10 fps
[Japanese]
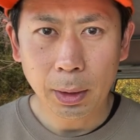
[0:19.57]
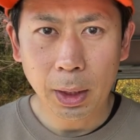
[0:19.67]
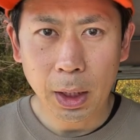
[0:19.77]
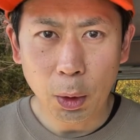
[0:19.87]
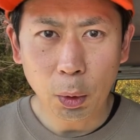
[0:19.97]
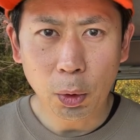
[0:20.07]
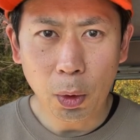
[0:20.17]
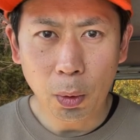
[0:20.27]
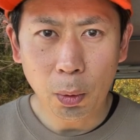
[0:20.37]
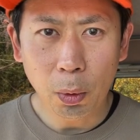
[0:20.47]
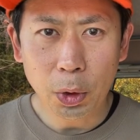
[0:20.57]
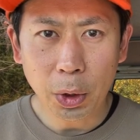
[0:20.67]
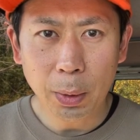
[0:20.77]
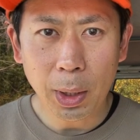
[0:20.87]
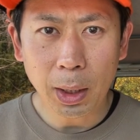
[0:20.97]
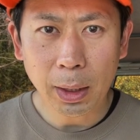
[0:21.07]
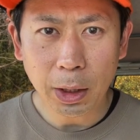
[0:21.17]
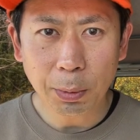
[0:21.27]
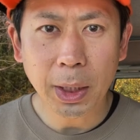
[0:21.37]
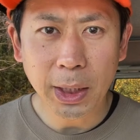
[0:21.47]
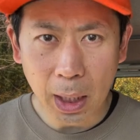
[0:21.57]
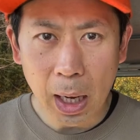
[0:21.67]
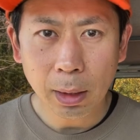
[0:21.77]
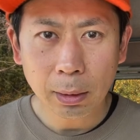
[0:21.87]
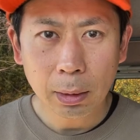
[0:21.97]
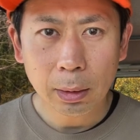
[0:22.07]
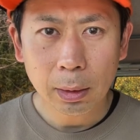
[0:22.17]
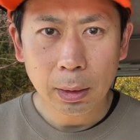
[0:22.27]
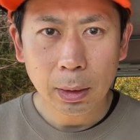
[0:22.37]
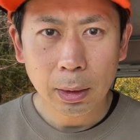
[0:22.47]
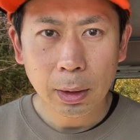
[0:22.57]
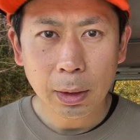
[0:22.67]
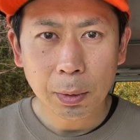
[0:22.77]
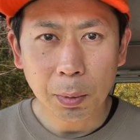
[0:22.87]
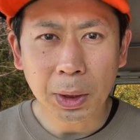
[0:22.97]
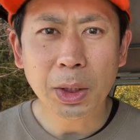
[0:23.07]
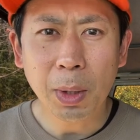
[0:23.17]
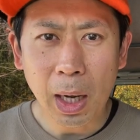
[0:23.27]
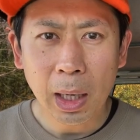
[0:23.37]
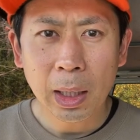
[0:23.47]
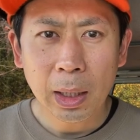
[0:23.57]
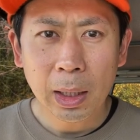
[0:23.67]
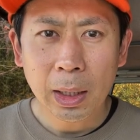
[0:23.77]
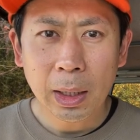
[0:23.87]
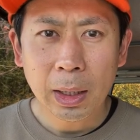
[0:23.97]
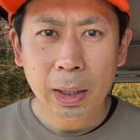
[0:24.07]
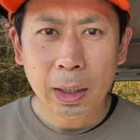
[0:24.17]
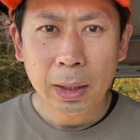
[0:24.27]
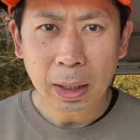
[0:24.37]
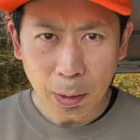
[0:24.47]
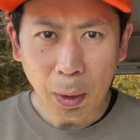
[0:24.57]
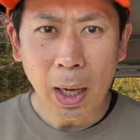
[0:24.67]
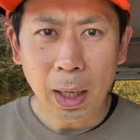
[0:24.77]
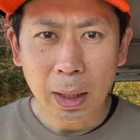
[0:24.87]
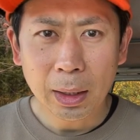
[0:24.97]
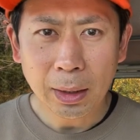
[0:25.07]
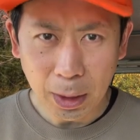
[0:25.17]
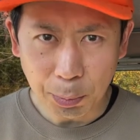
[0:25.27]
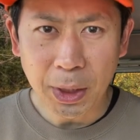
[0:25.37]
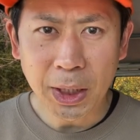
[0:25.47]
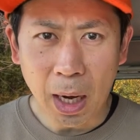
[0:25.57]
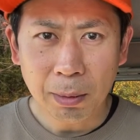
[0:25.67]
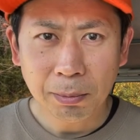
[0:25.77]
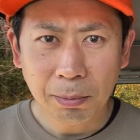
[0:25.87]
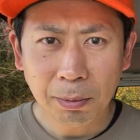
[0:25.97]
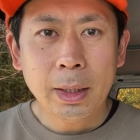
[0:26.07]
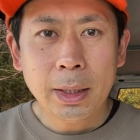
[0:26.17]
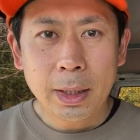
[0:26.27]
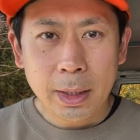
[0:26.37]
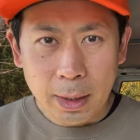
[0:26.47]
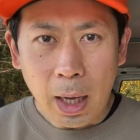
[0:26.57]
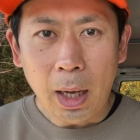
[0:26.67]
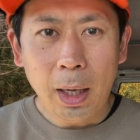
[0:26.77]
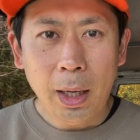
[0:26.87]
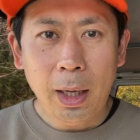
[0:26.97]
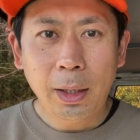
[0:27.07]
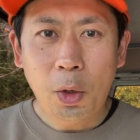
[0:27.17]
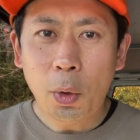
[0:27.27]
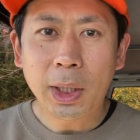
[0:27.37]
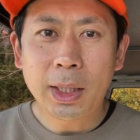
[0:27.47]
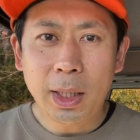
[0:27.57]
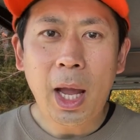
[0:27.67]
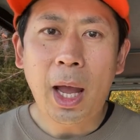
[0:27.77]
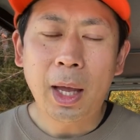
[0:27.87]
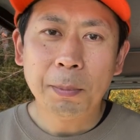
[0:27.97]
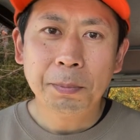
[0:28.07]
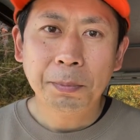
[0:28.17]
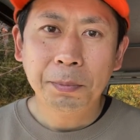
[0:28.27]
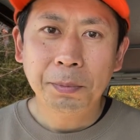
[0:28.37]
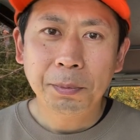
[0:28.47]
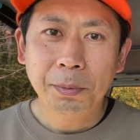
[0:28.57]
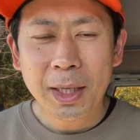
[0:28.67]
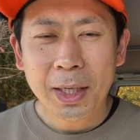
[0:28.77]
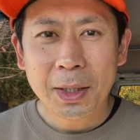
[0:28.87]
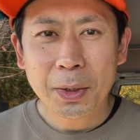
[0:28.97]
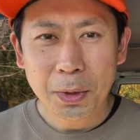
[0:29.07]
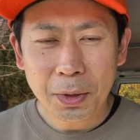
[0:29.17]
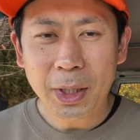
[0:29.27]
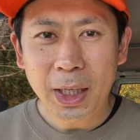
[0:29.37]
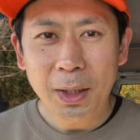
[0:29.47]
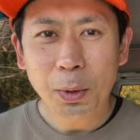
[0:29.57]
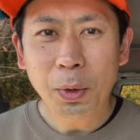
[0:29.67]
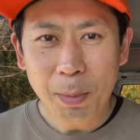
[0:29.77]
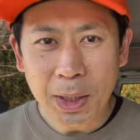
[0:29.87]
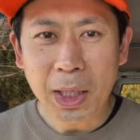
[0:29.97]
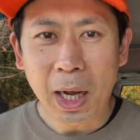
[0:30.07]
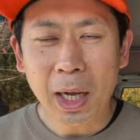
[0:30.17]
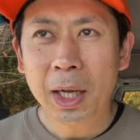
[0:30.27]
日の大雪は大丈夫でしたか私は、なんとか大丈夫でした。さあ、えー、今日はですね、すずり届きました。